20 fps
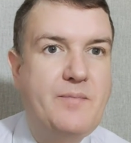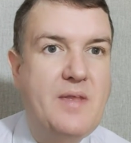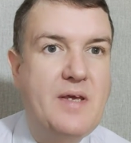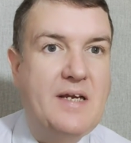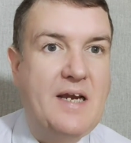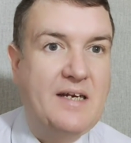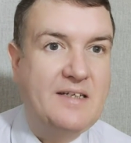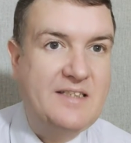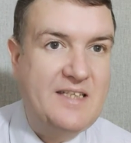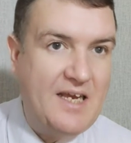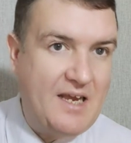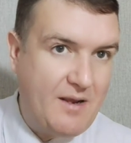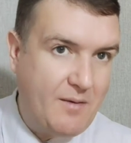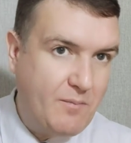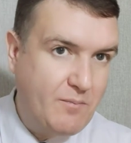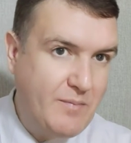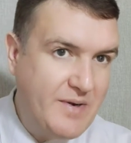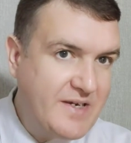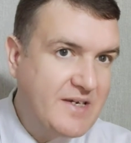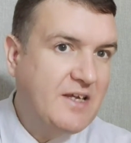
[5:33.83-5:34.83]
Когда
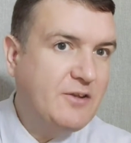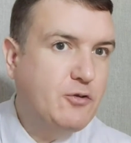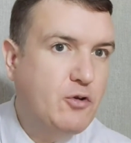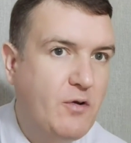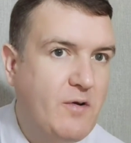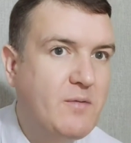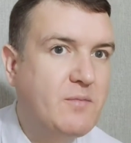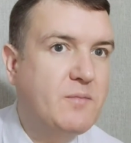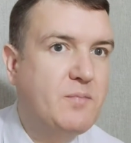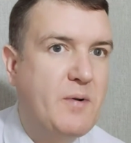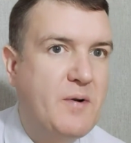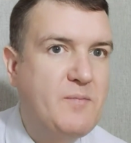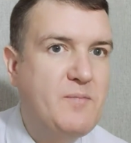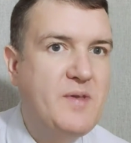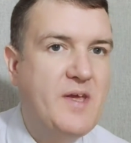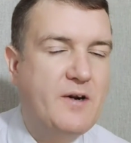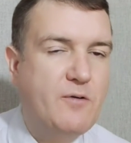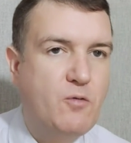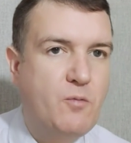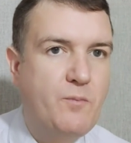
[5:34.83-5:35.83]
мы готовим, к
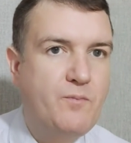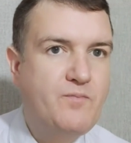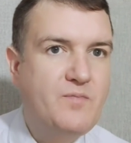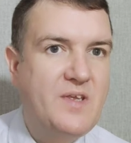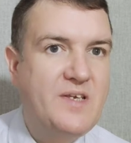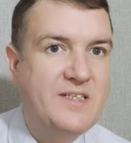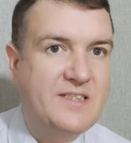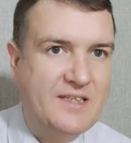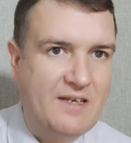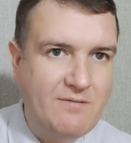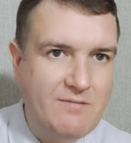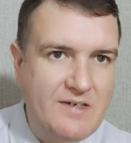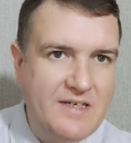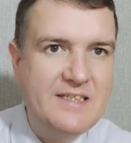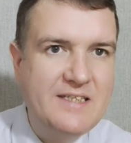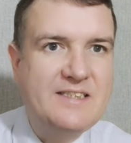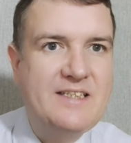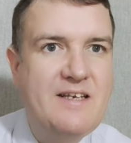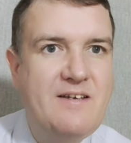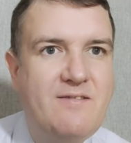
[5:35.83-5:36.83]
примеру, исковые
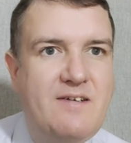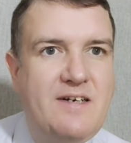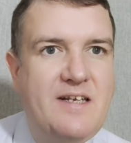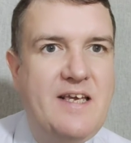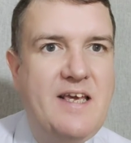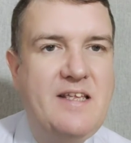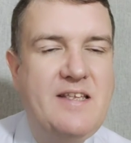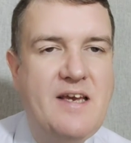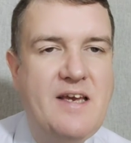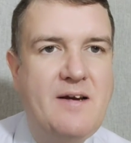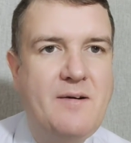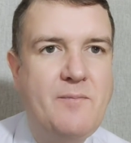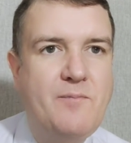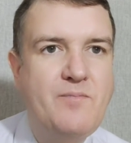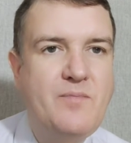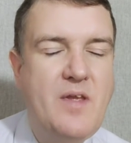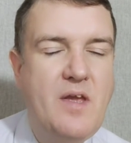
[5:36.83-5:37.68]
заявления